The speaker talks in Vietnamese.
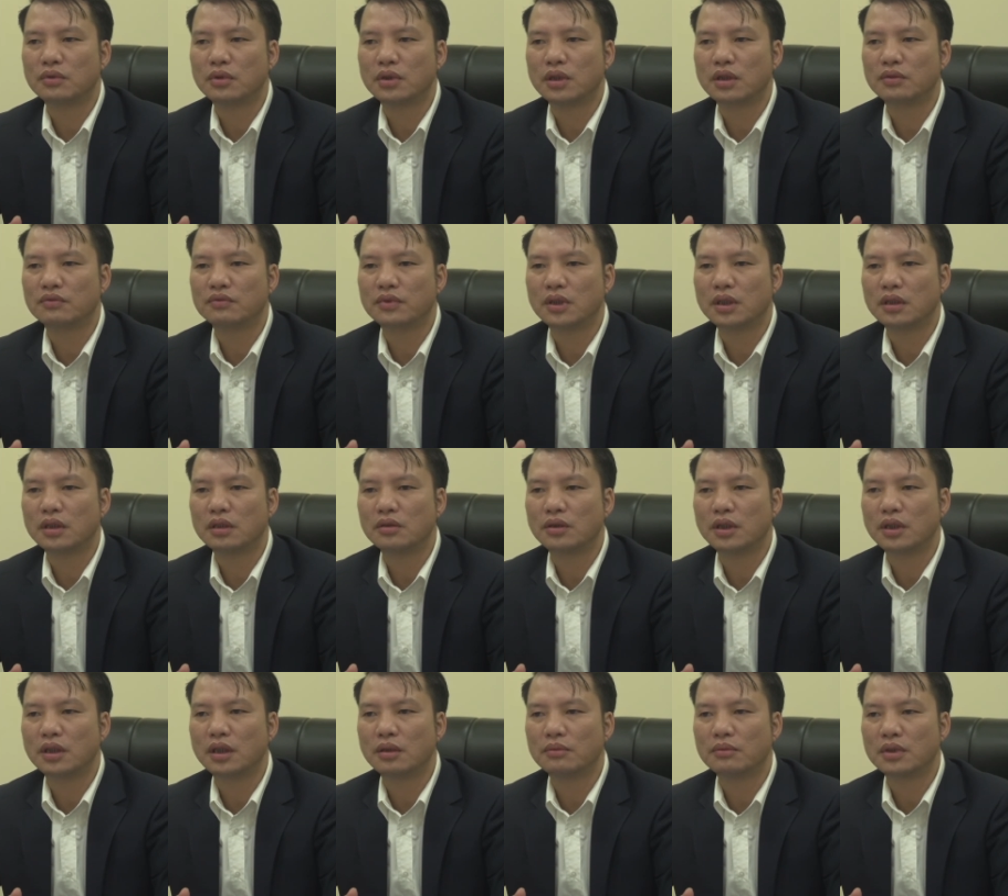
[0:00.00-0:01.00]
phối hợp với
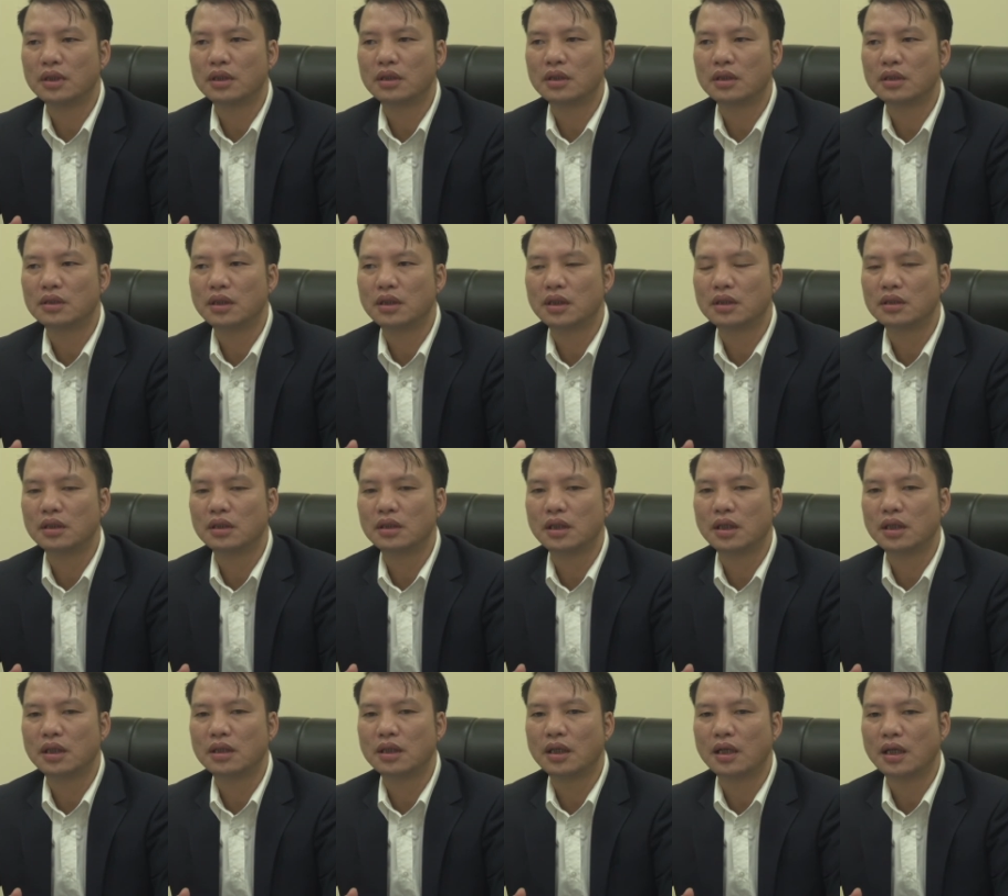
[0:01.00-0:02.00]
huyện Hàm Yên là xây dựng
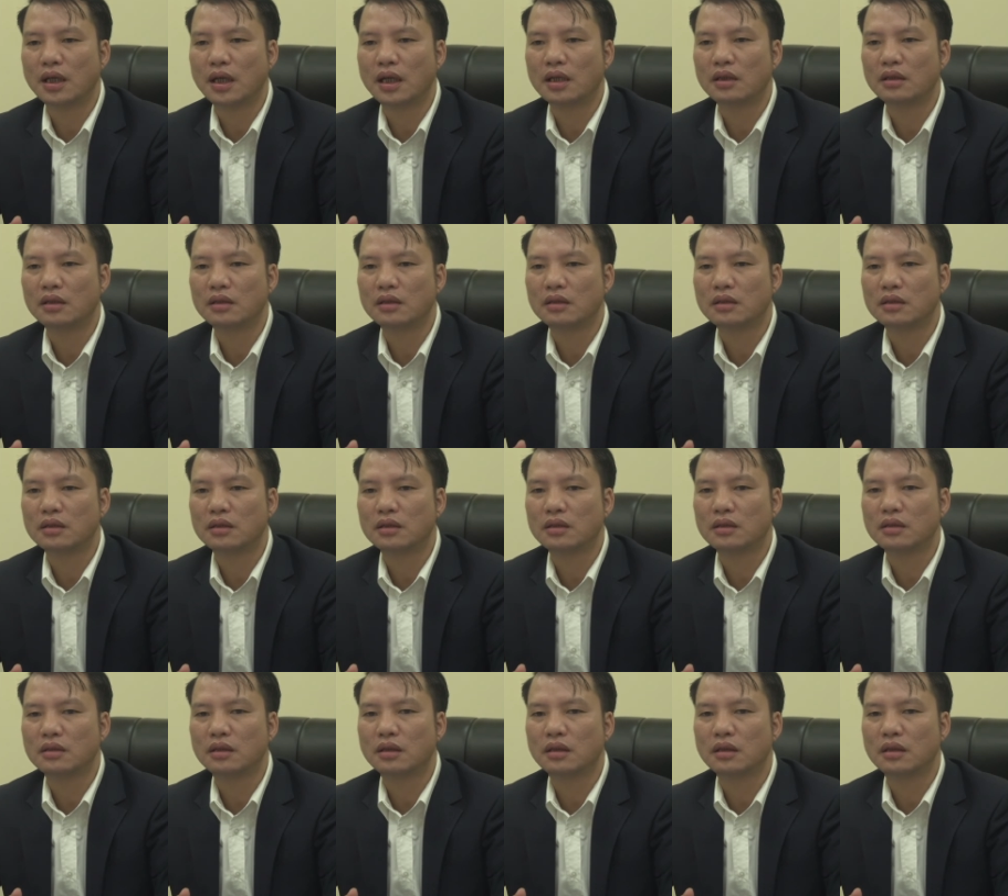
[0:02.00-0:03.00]
cái đề án
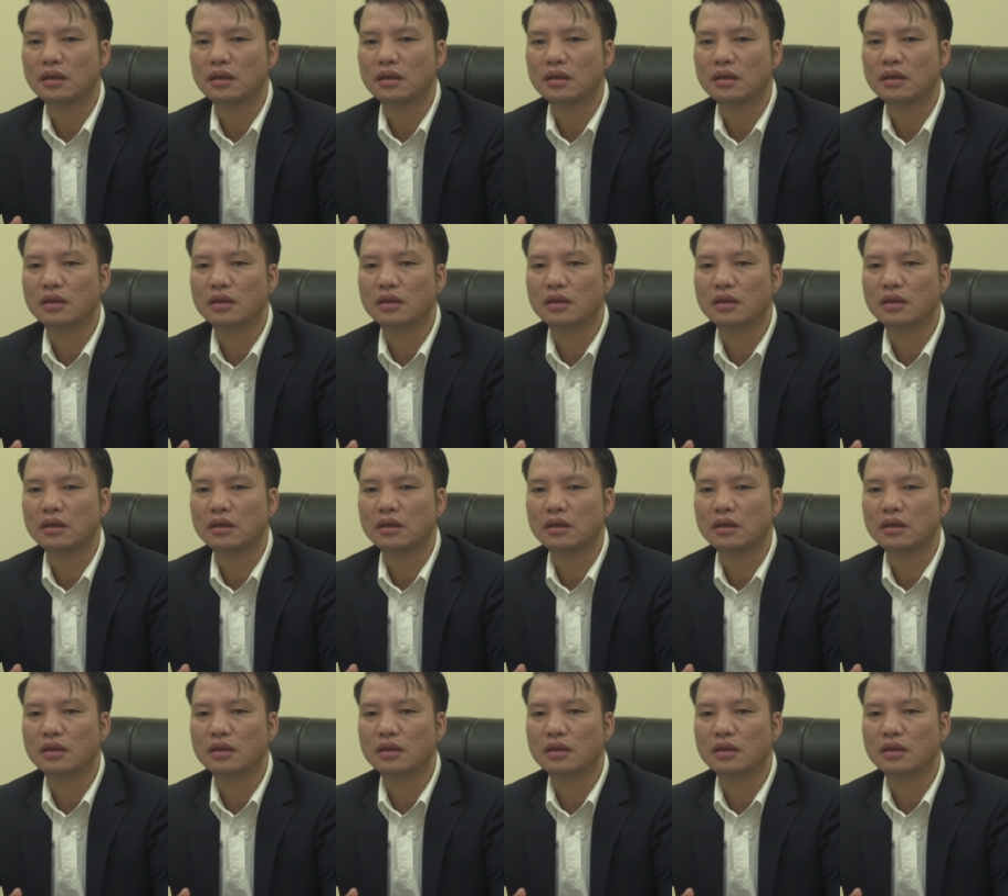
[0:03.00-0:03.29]
à,